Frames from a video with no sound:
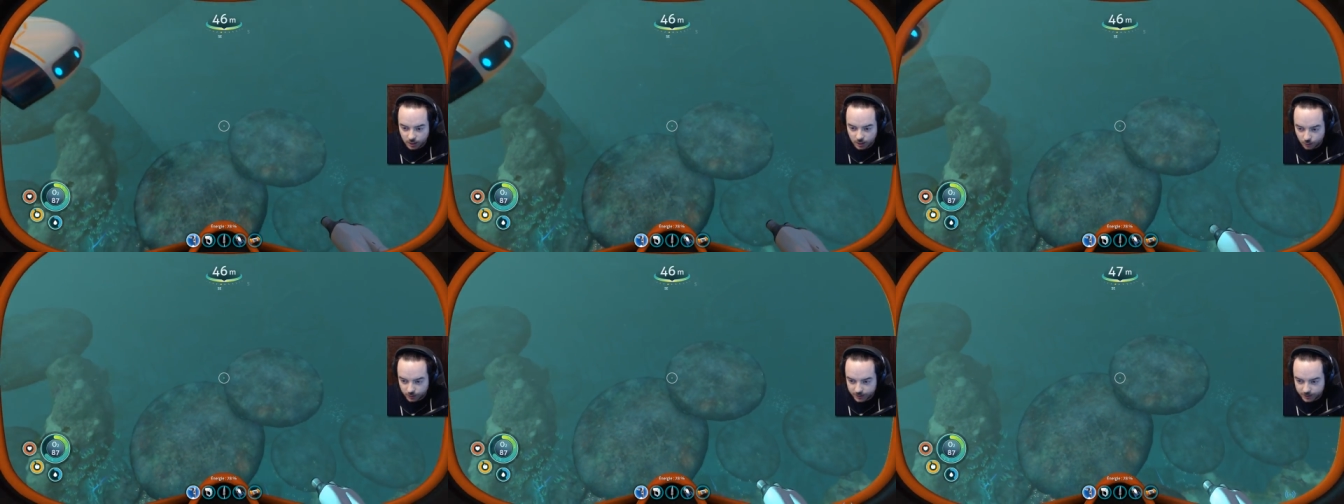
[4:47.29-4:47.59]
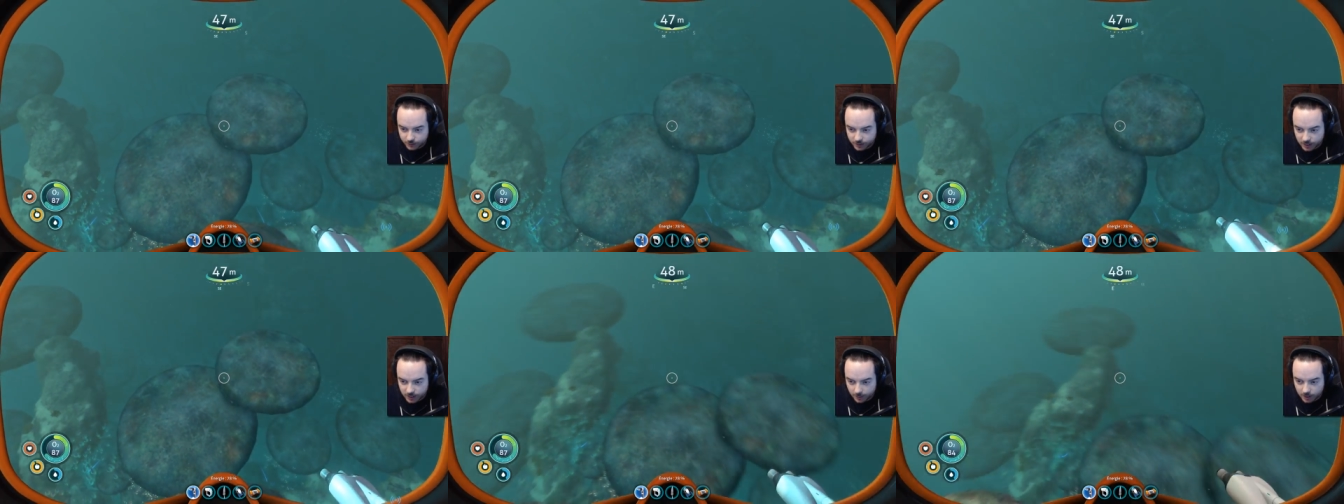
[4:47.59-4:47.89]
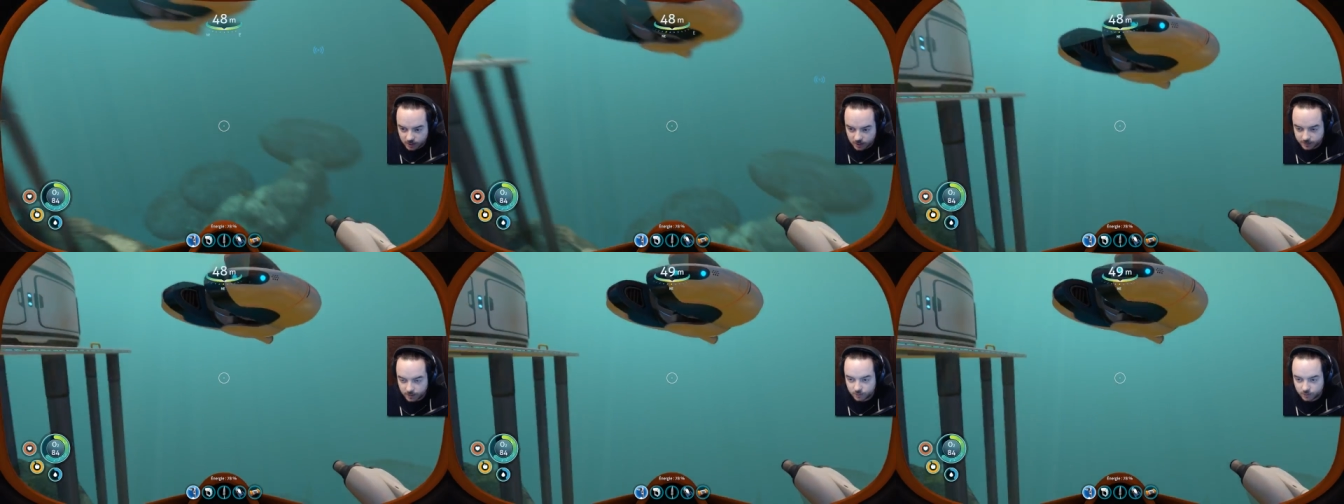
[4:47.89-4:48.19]
Le kit de
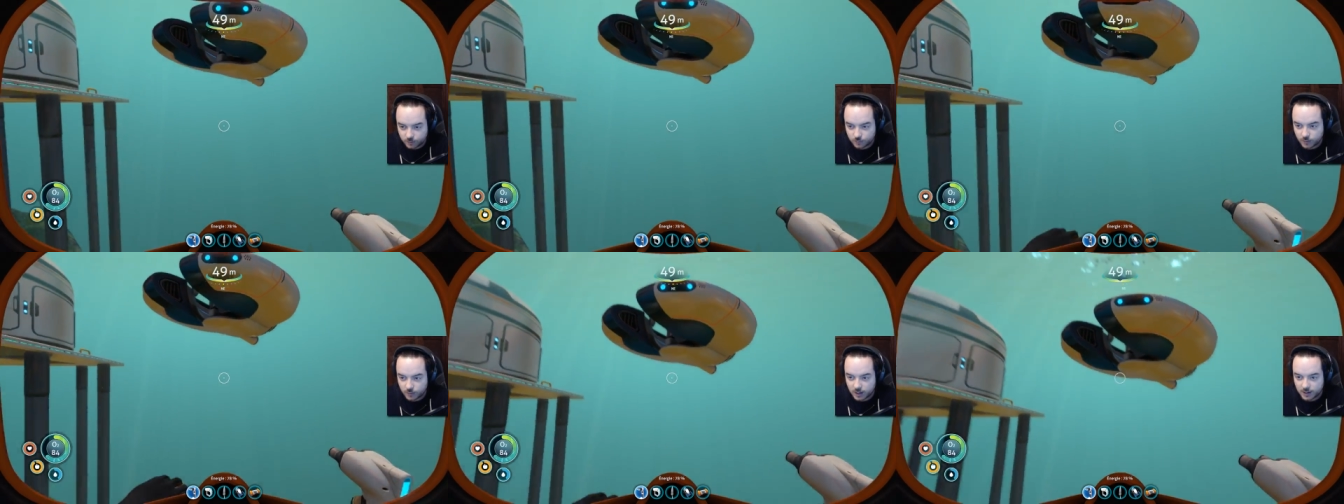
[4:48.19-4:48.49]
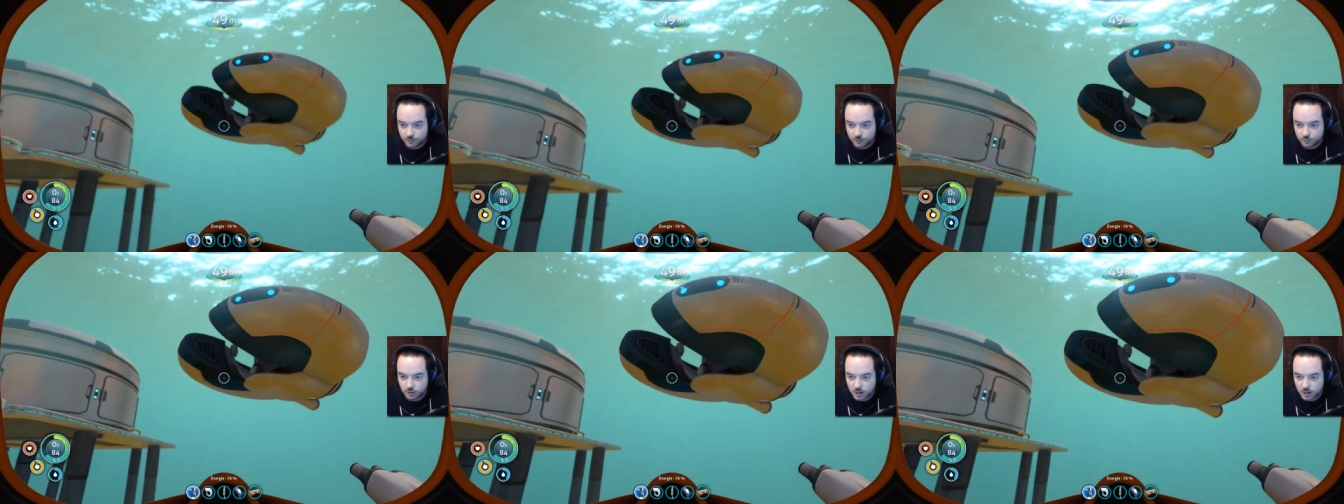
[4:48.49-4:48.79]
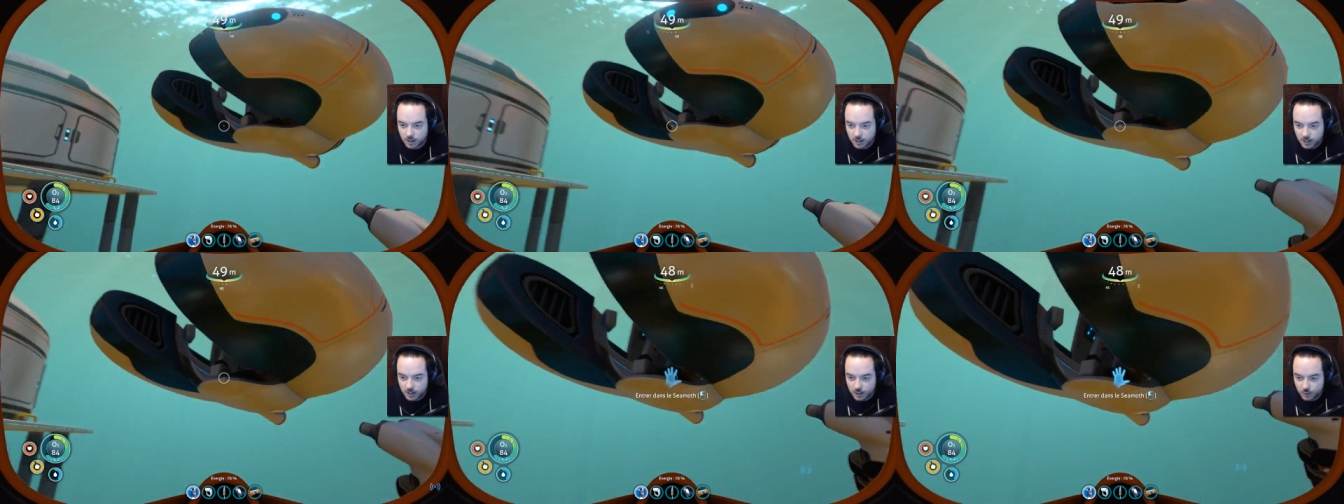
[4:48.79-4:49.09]
câblage, je vais bientôt pouvoir
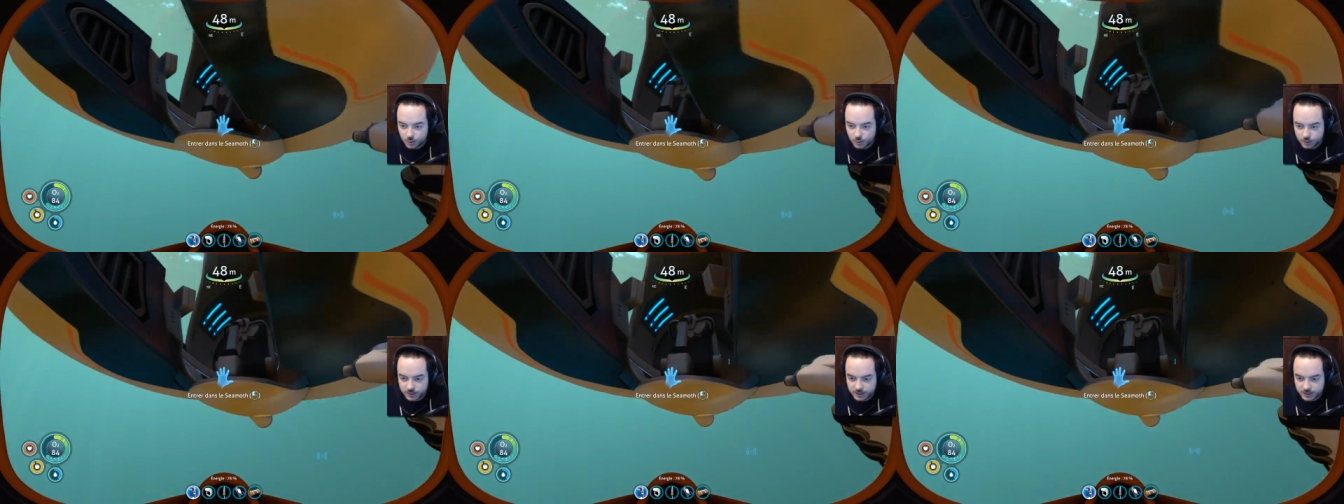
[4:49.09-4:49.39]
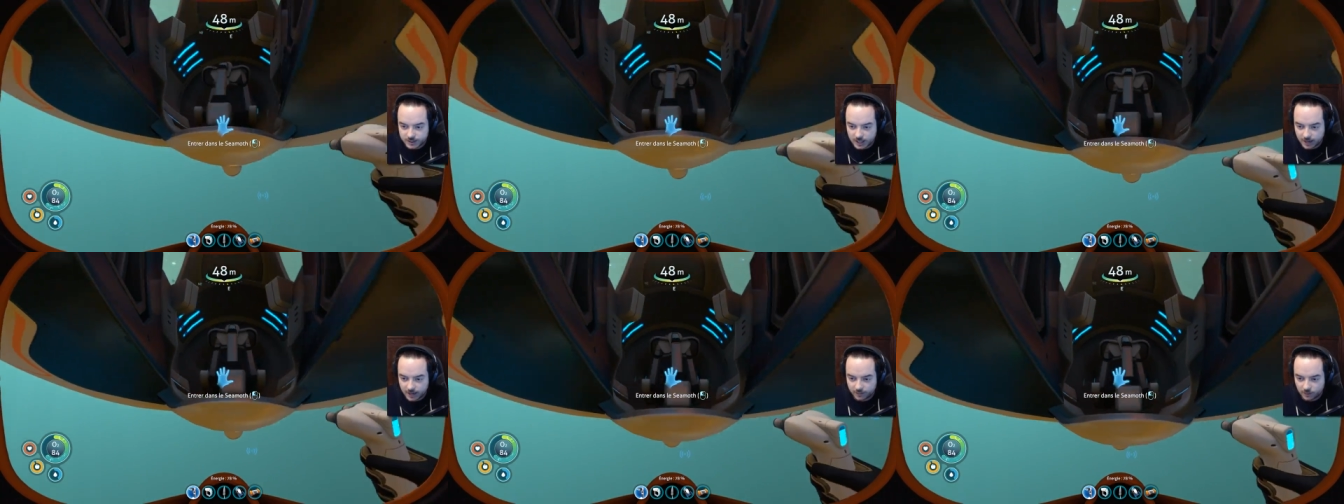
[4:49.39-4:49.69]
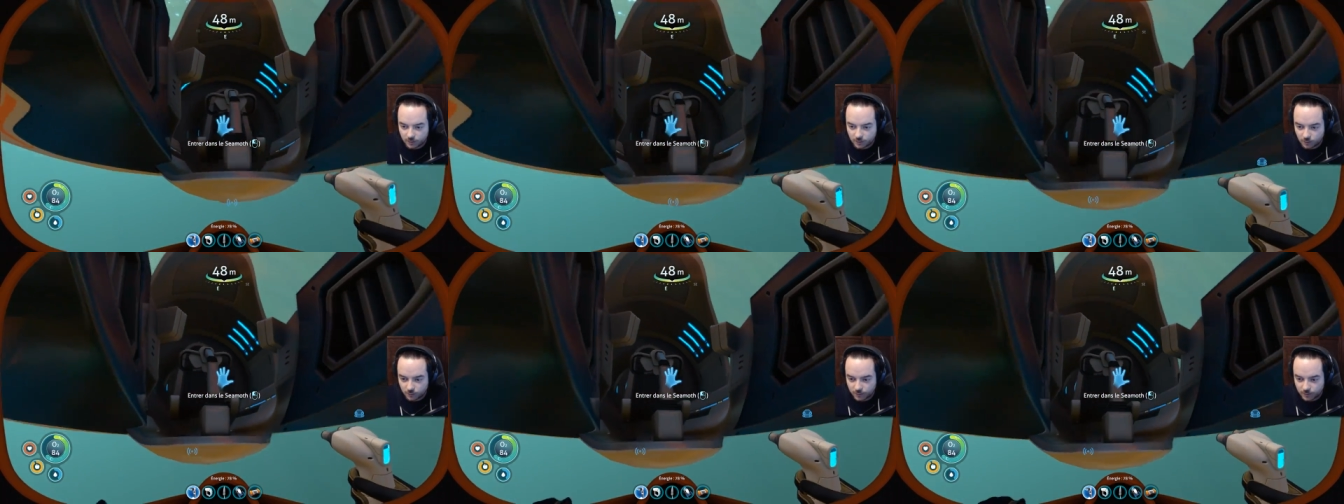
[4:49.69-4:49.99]
l'avoir. Le titane,
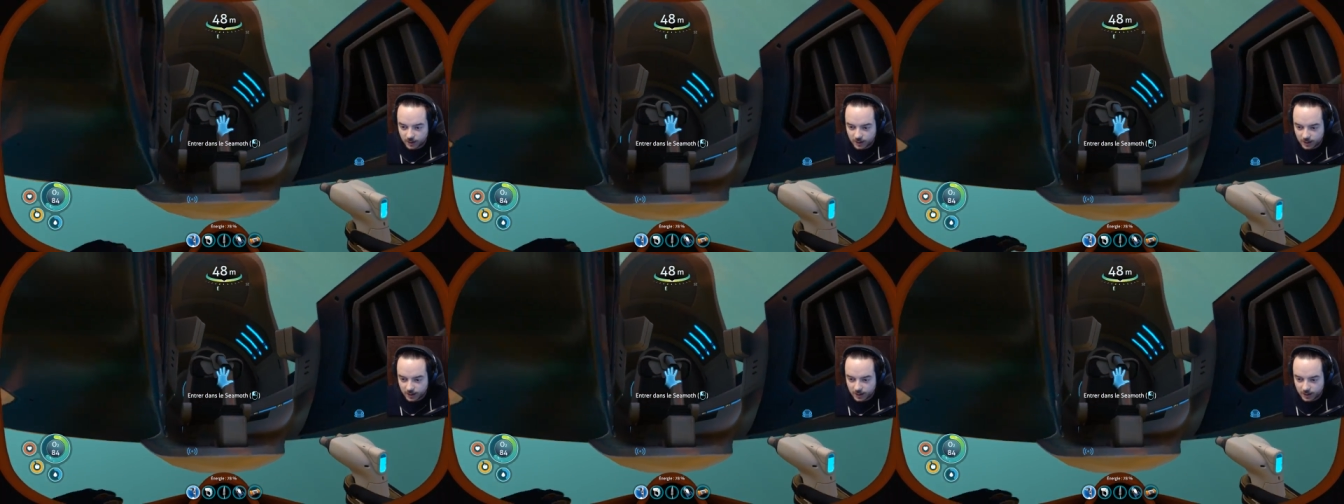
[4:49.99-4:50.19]
on va